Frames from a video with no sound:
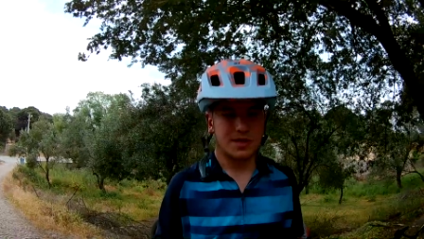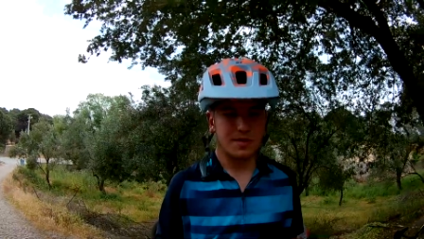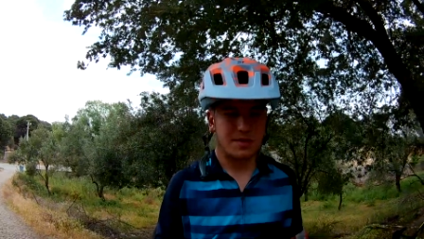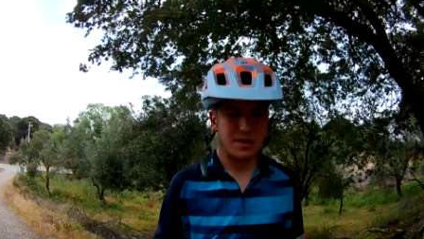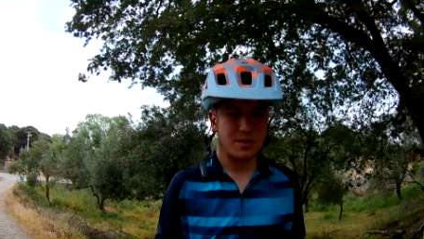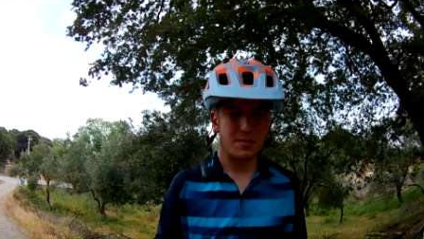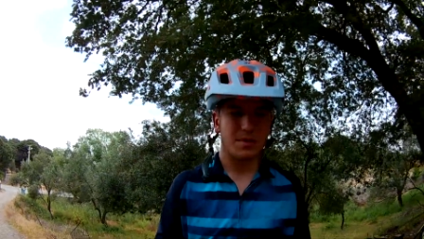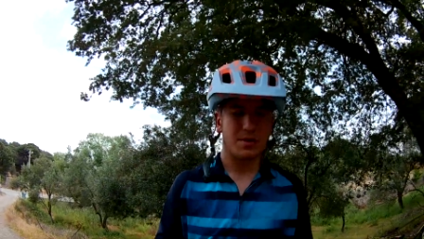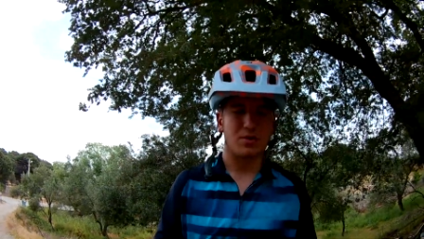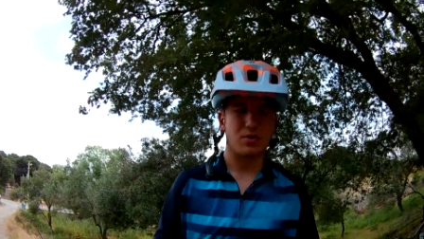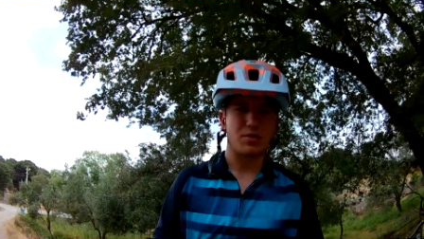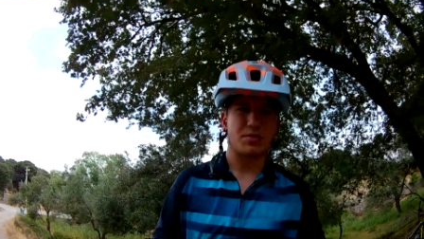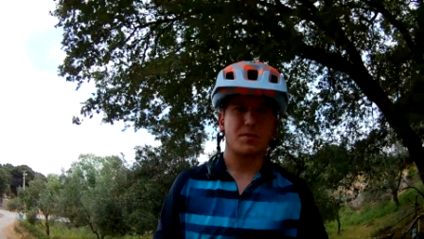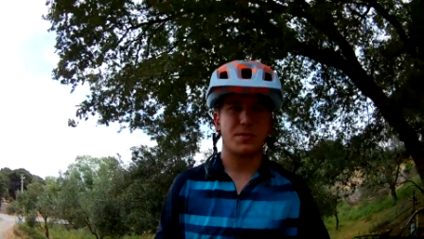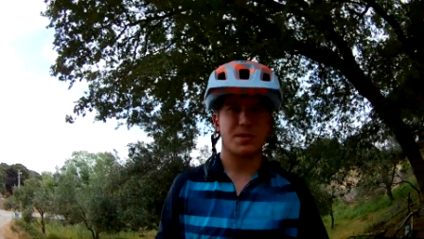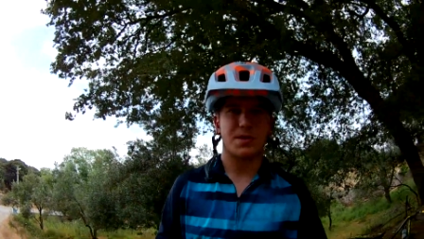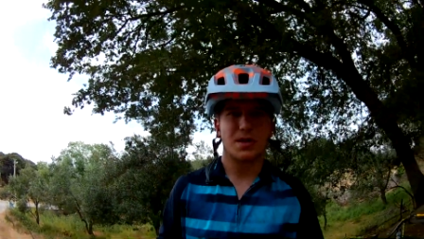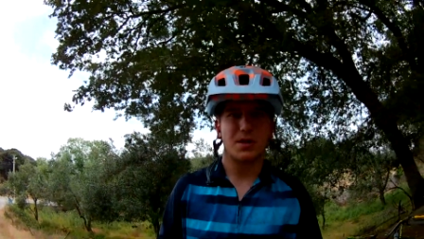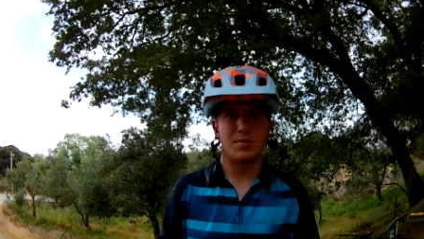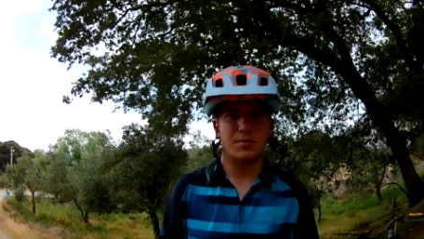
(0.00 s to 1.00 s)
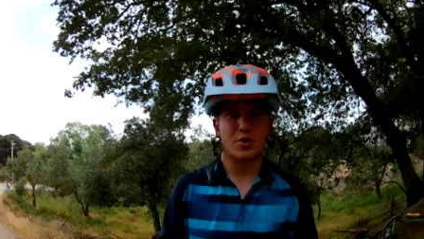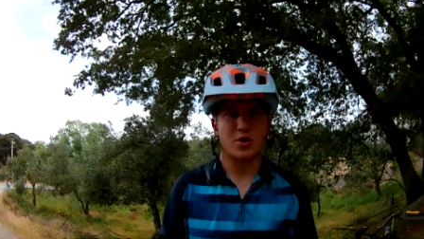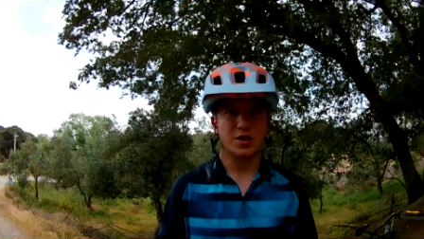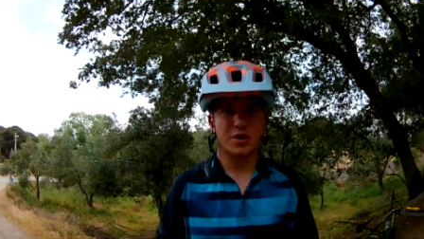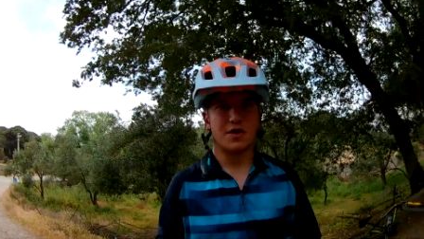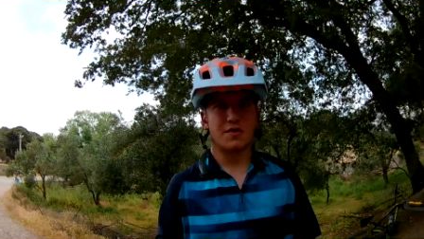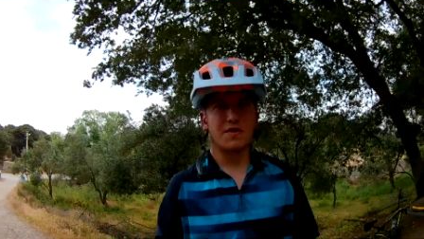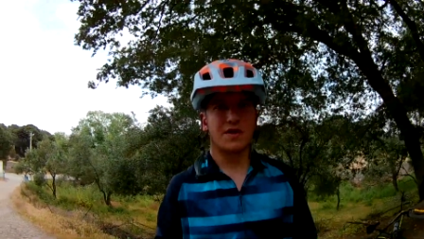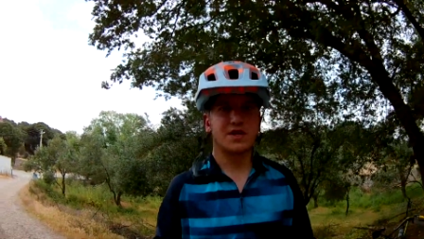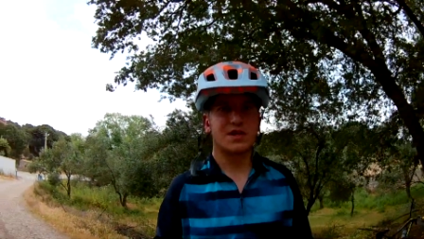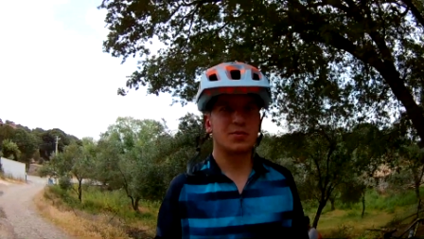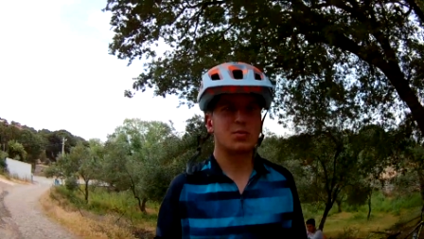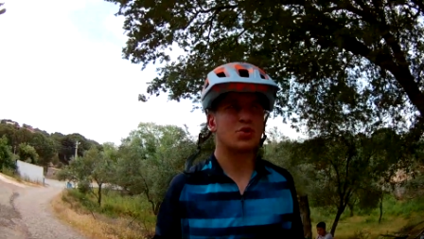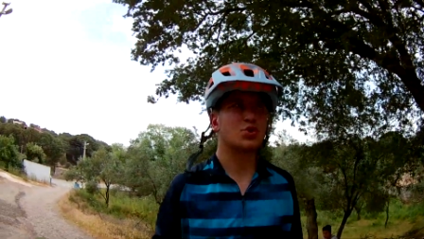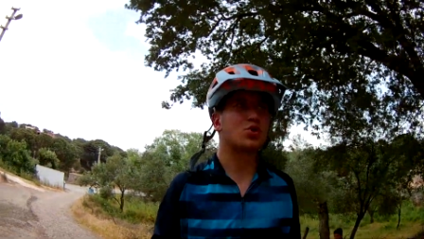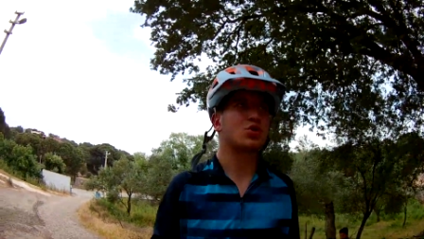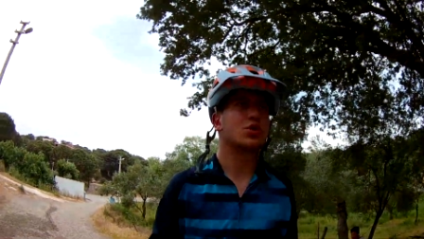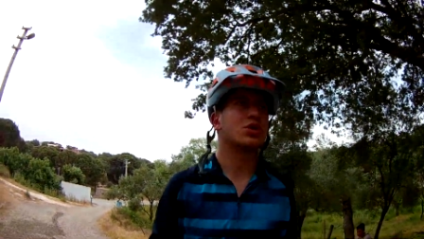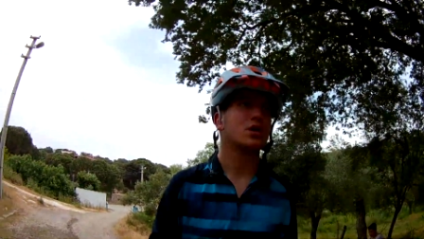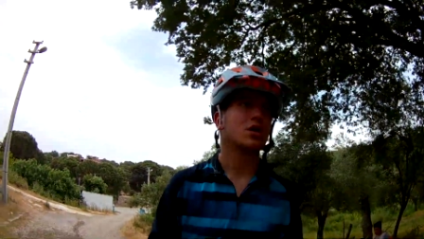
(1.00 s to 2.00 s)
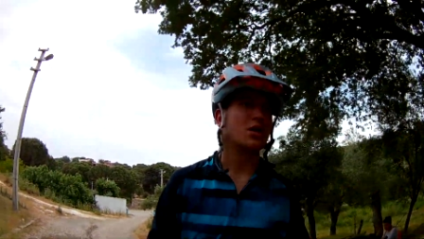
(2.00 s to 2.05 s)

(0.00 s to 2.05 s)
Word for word: yama yapmak olabilir ama o kadar vaktimiz yok.